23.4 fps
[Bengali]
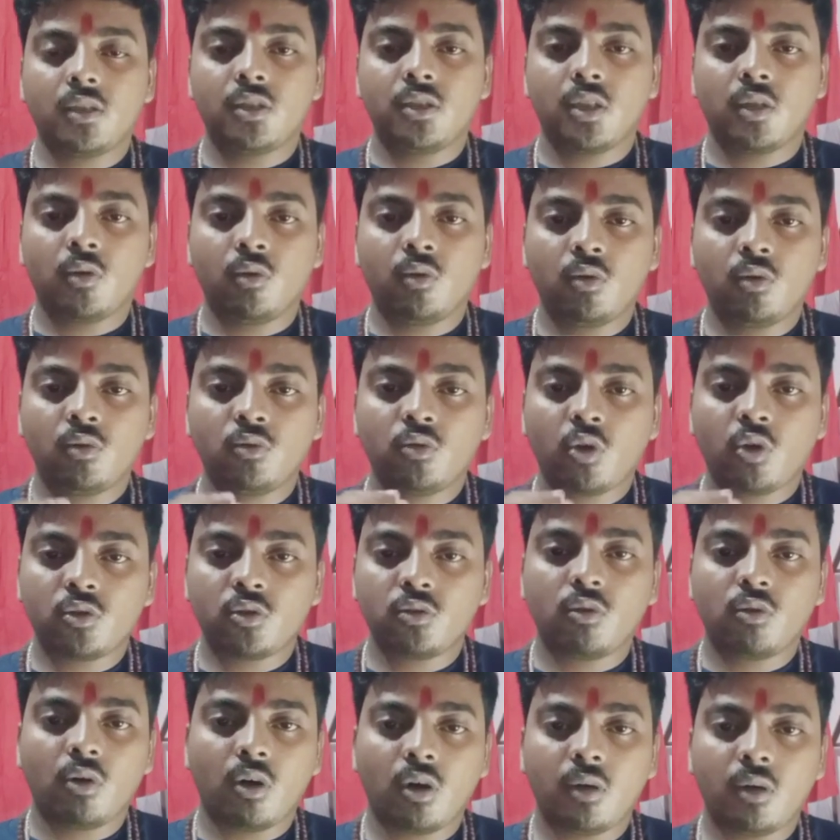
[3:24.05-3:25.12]
যে কোনো
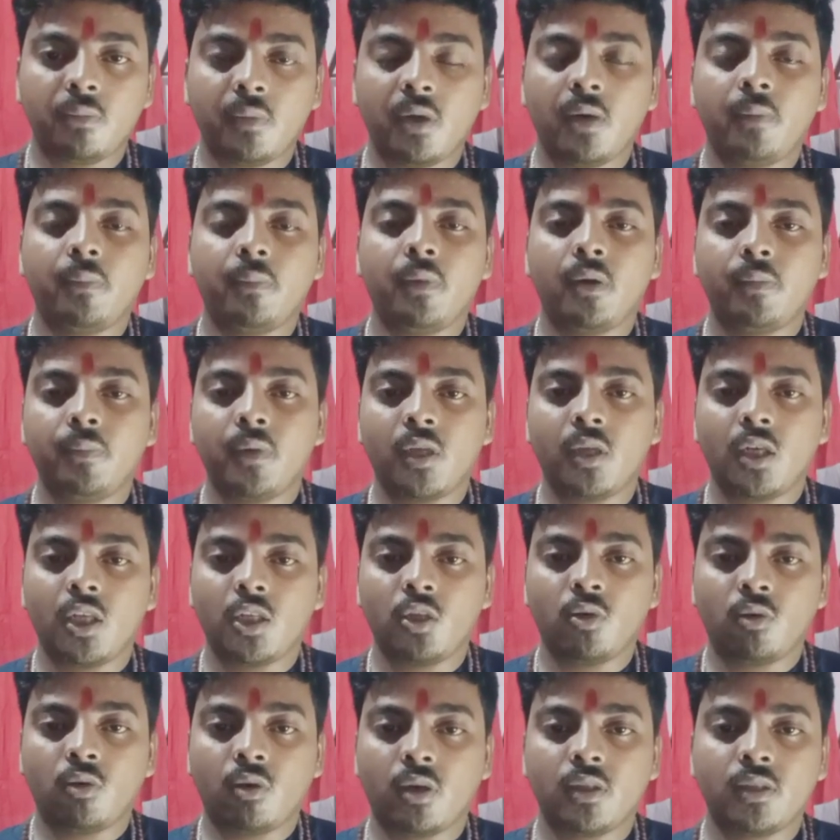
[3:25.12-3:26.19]
দশকর্মা বা বেনে
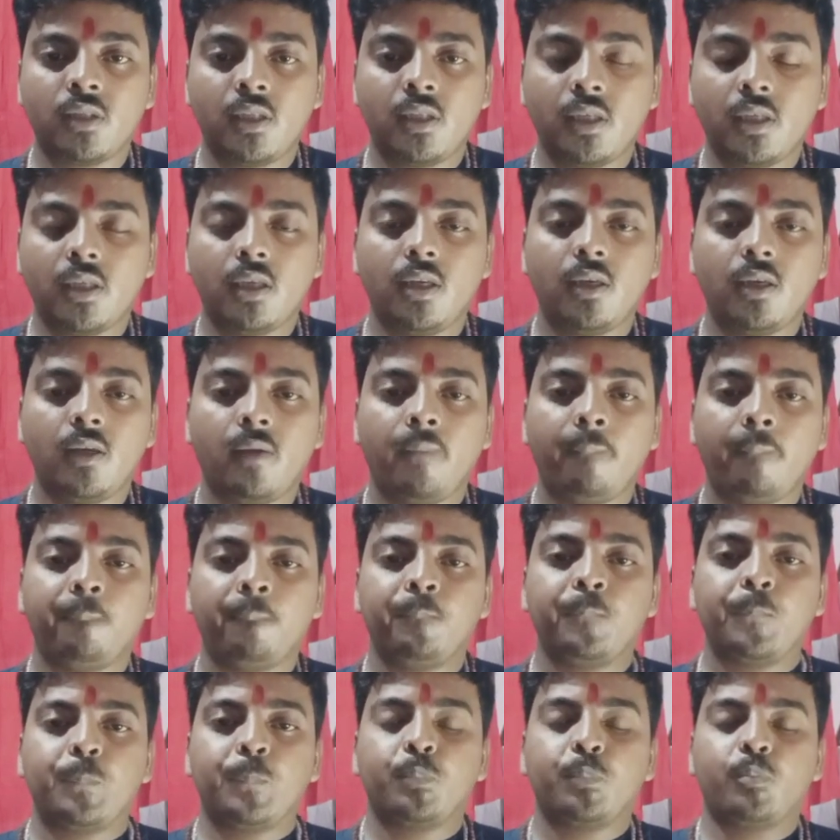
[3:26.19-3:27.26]
দোকান থেকে
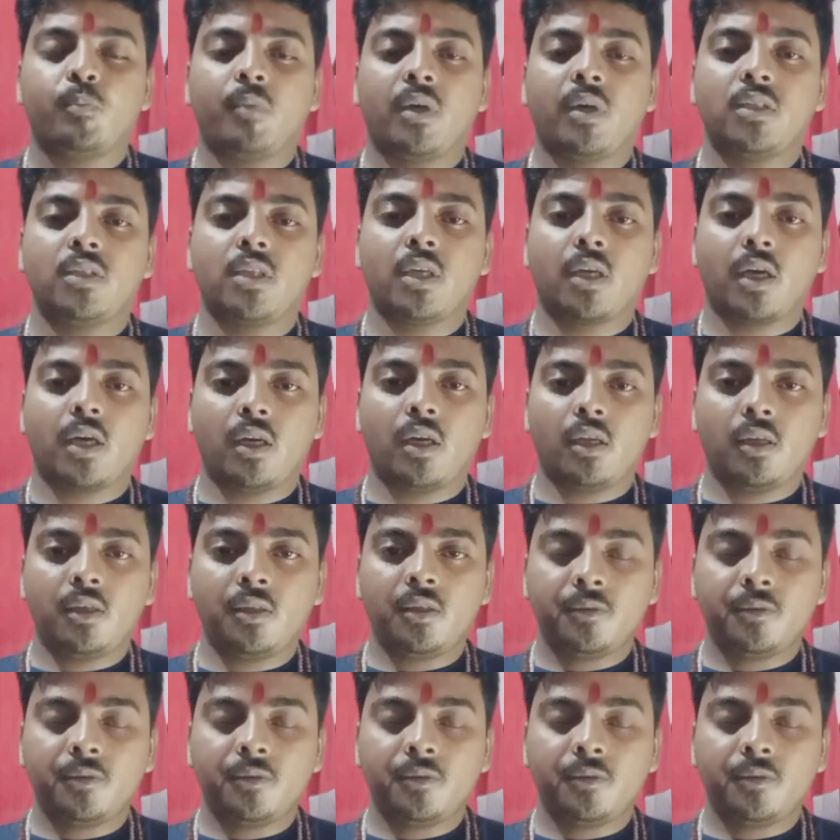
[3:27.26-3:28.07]
বা যেখানে